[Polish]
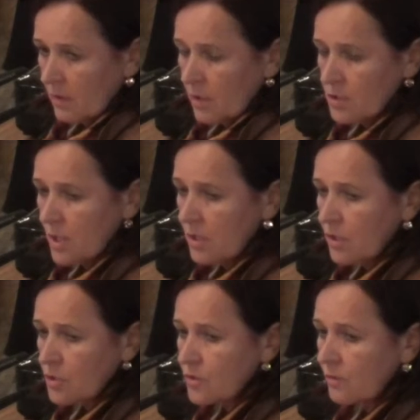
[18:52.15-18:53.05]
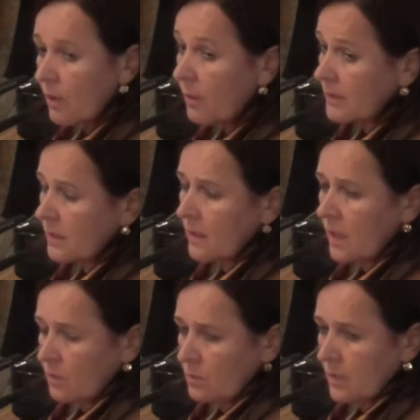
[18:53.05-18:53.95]
Jeżeli kosztowała tak
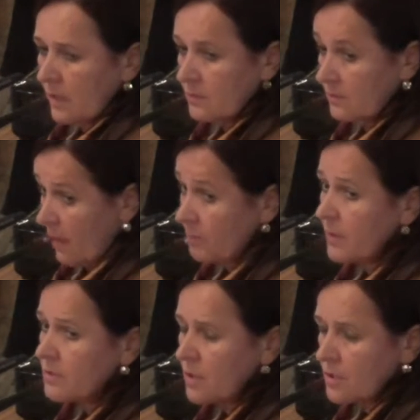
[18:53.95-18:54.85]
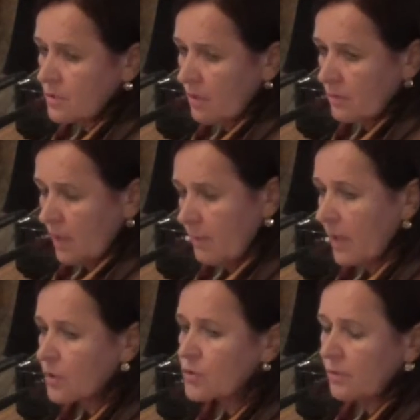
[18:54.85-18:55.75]
jak u nas 2,50, a
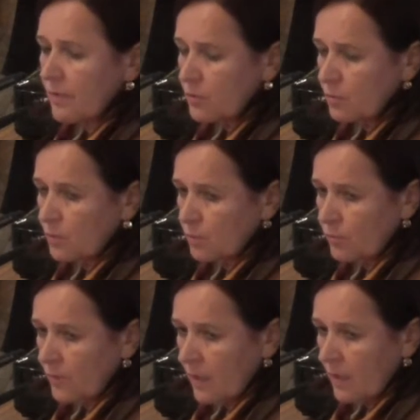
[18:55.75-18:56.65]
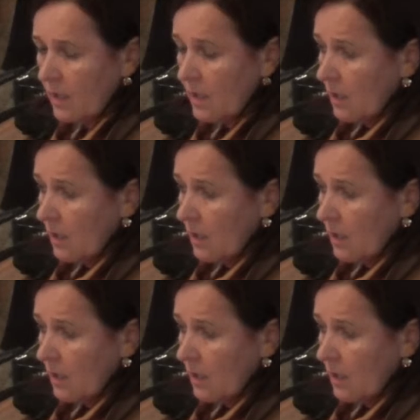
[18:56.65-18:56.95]
ma kosztować złotówkę,